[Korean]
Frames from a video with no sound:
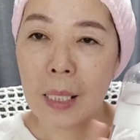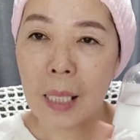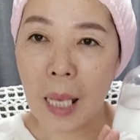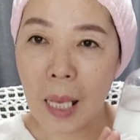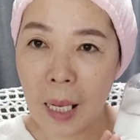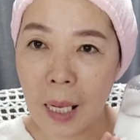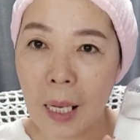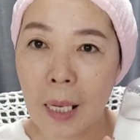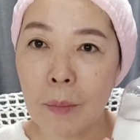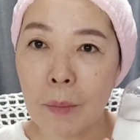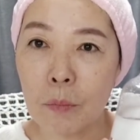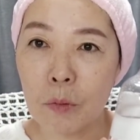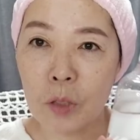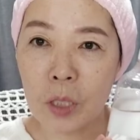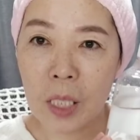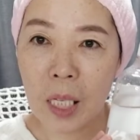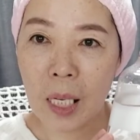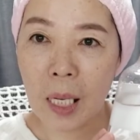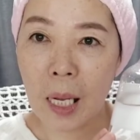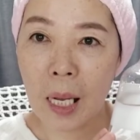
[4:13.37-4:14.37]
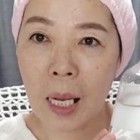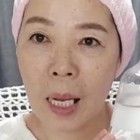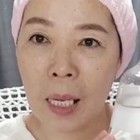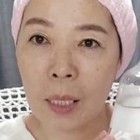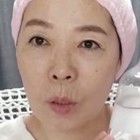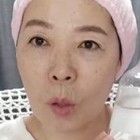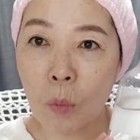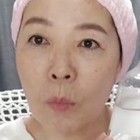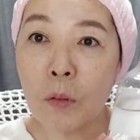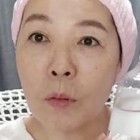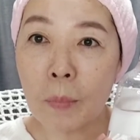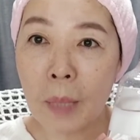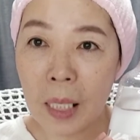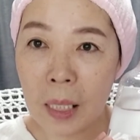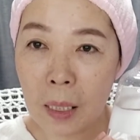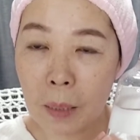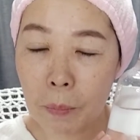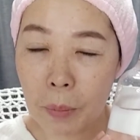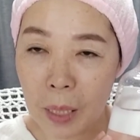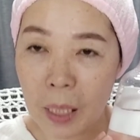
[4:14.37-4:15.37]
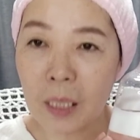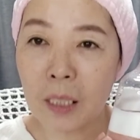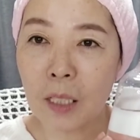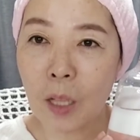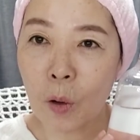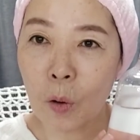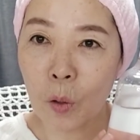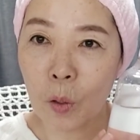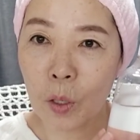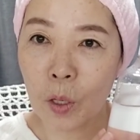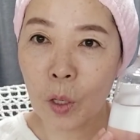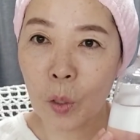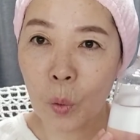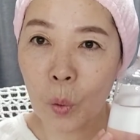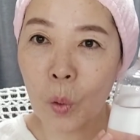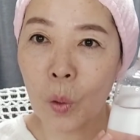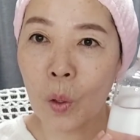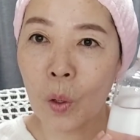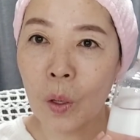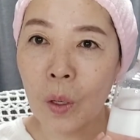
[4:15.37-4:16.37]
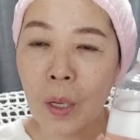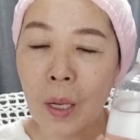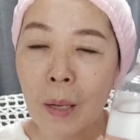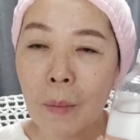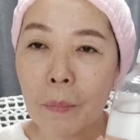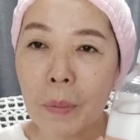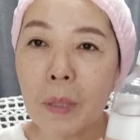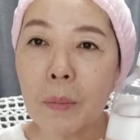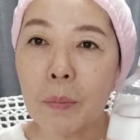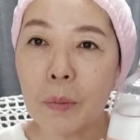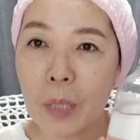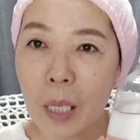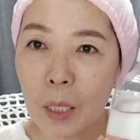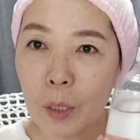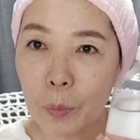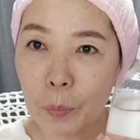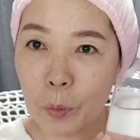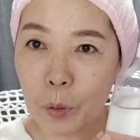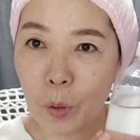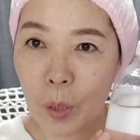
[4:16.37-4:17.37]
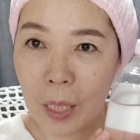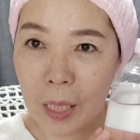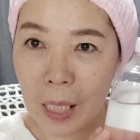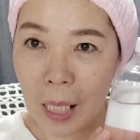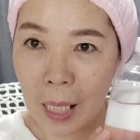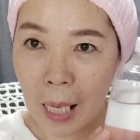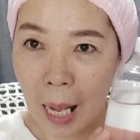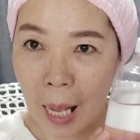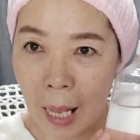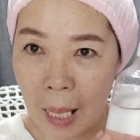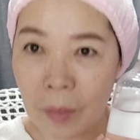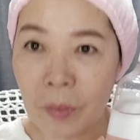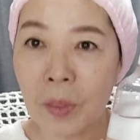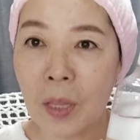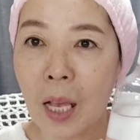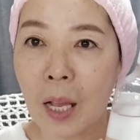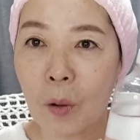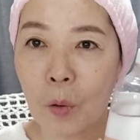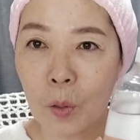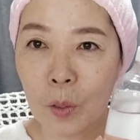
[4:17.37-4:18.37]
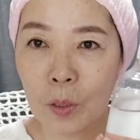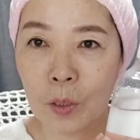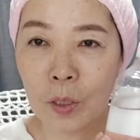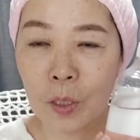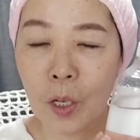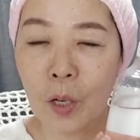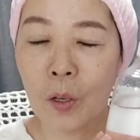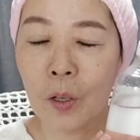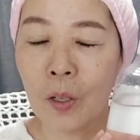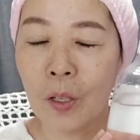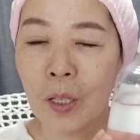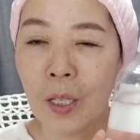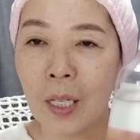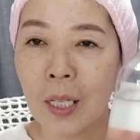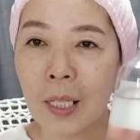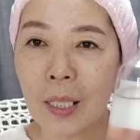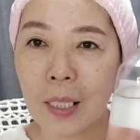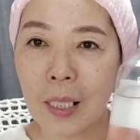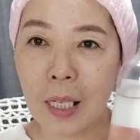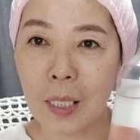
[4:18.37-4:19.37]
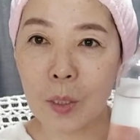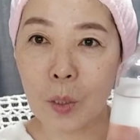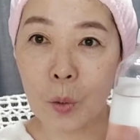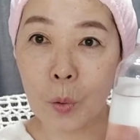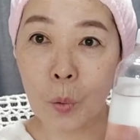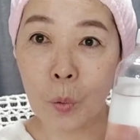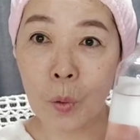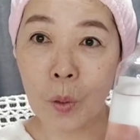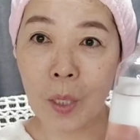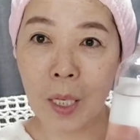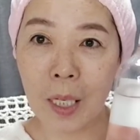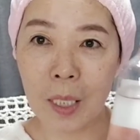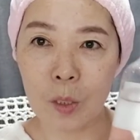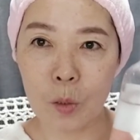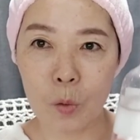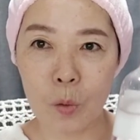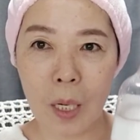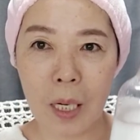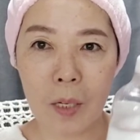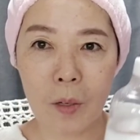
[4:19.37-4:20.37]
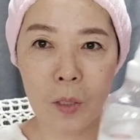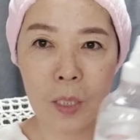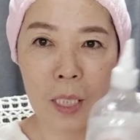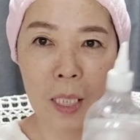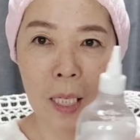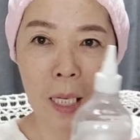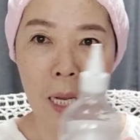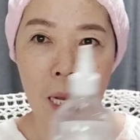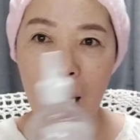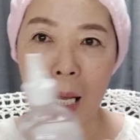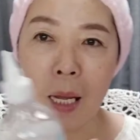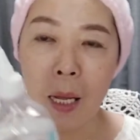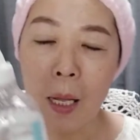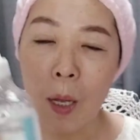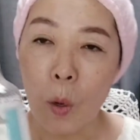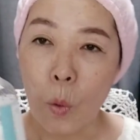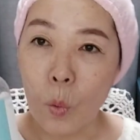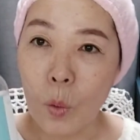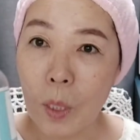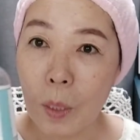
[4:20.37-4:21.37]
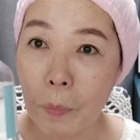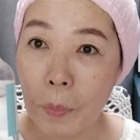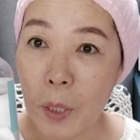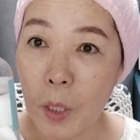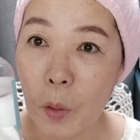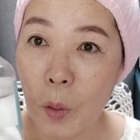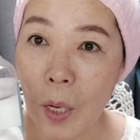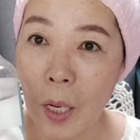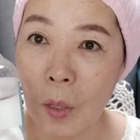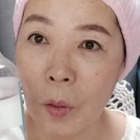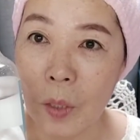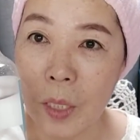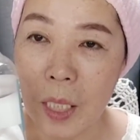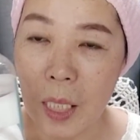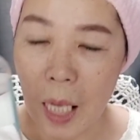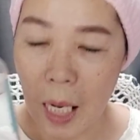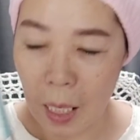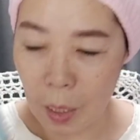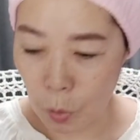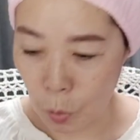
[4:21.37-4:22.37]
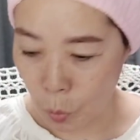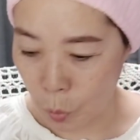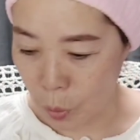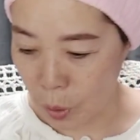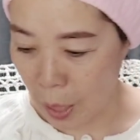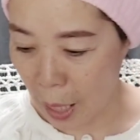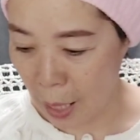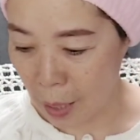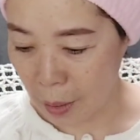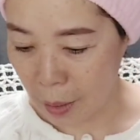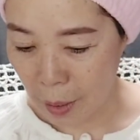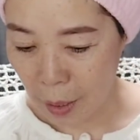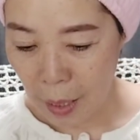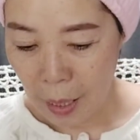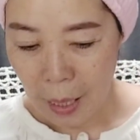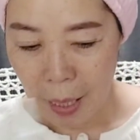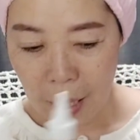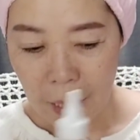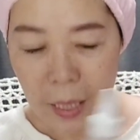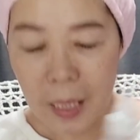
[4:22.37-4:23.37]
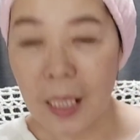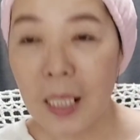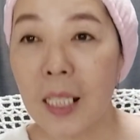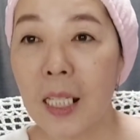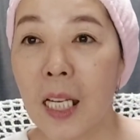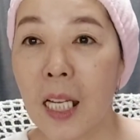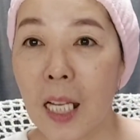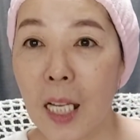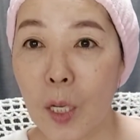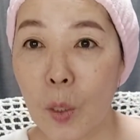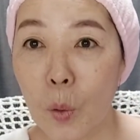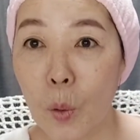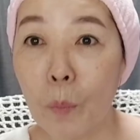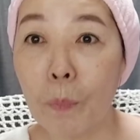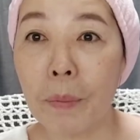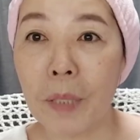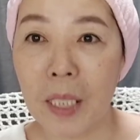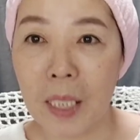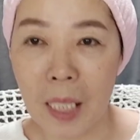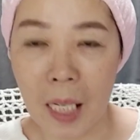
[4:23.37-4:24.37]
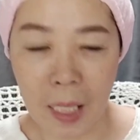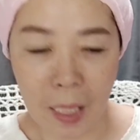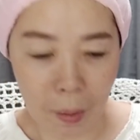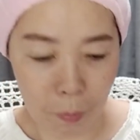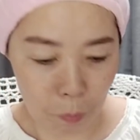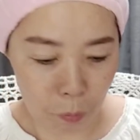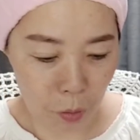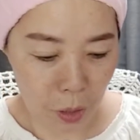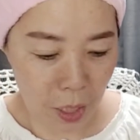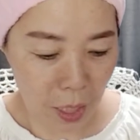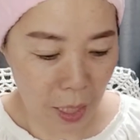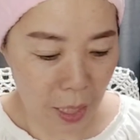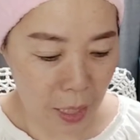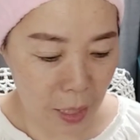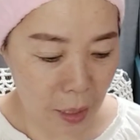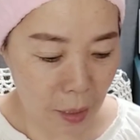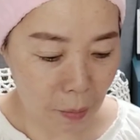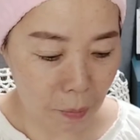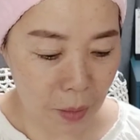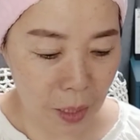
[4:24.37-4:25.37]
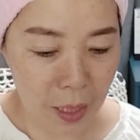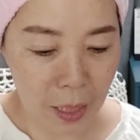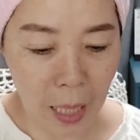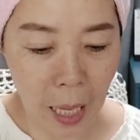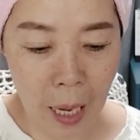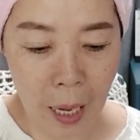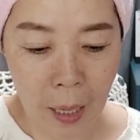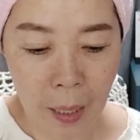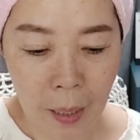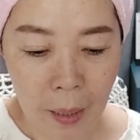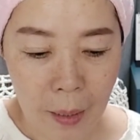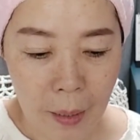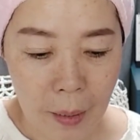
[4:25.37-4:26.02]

얘가 문제가 너무 많이 미끄덩거리고 피부에 흡수가 잘 안 되거든요. 그래서 요걸 가지고 할 거니까 오늘 필요한 건 히알루론산, 그리고 비장의 무기가 있습니다.